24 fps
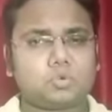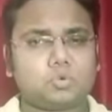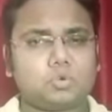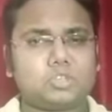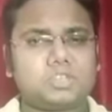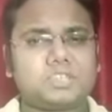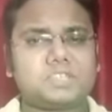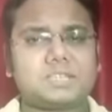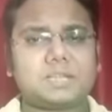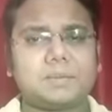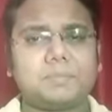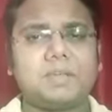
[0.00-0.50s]

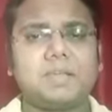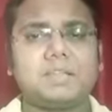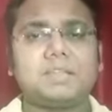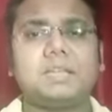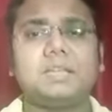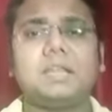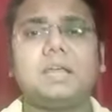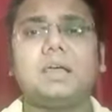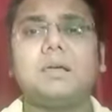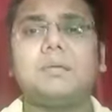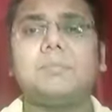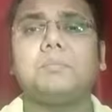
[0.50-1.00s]
कुछ समय
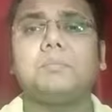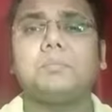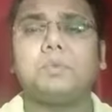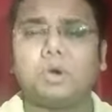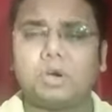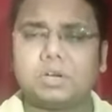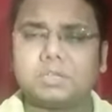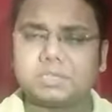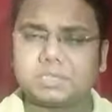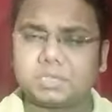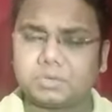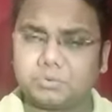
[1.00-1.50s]
देना
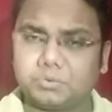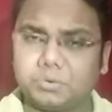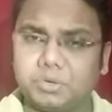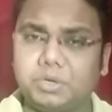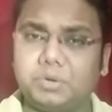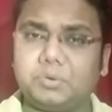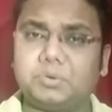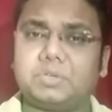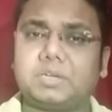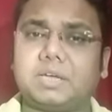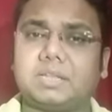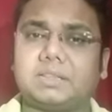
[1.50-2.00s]
बहुत जरूरी
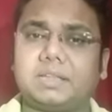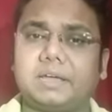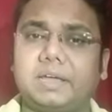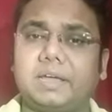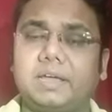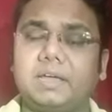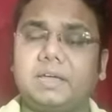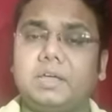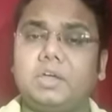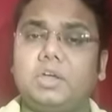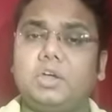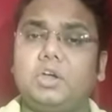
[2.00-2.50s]
हो जाता
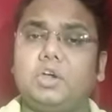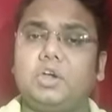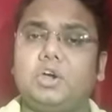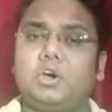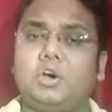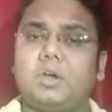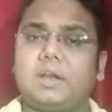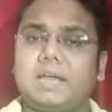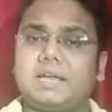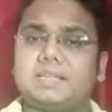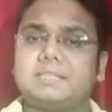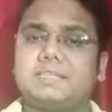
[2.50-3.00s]
है
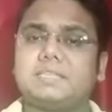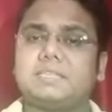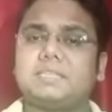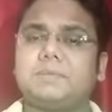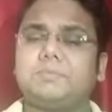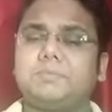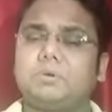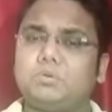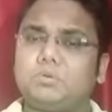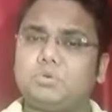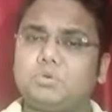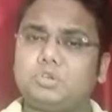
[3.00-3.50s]
और ऐसे
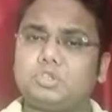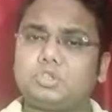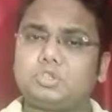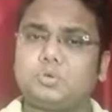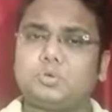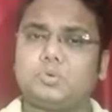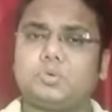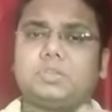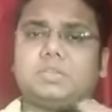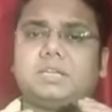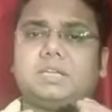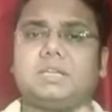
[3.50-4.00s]
समय उनको
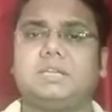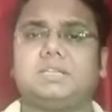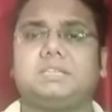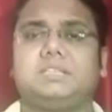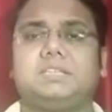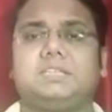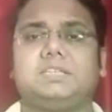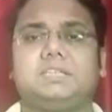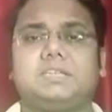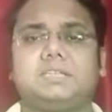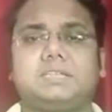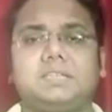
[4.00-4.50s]
छोड़ देना
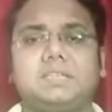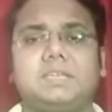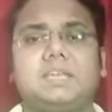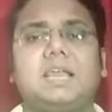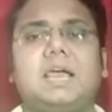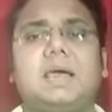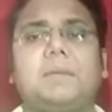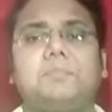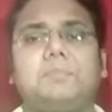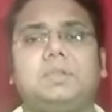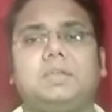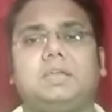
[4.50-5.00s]
चाहिए जैसे कि
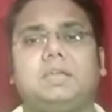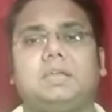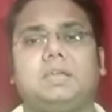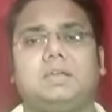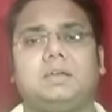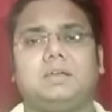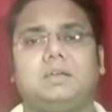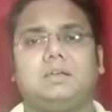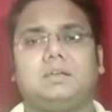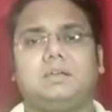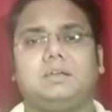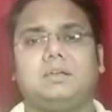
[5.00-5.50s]
आपने
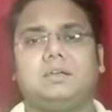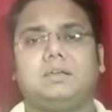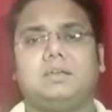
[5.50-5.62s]
आ,